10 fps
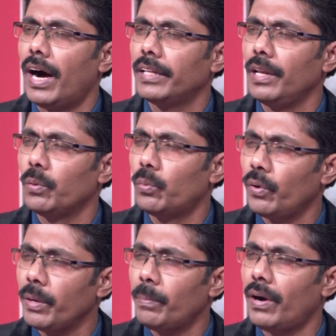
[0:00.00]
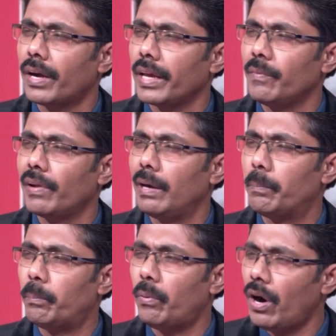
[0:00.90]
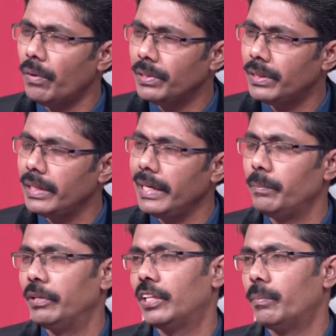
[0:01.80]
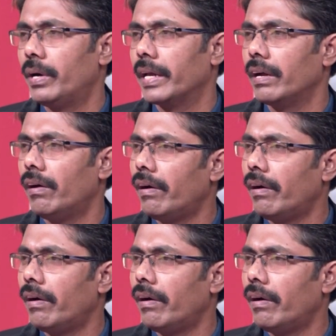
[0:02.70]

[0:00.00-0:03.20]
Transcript: அதிலும் குறிப்பாக இவர்கள் பாவத்தின் நிமித்தமாய்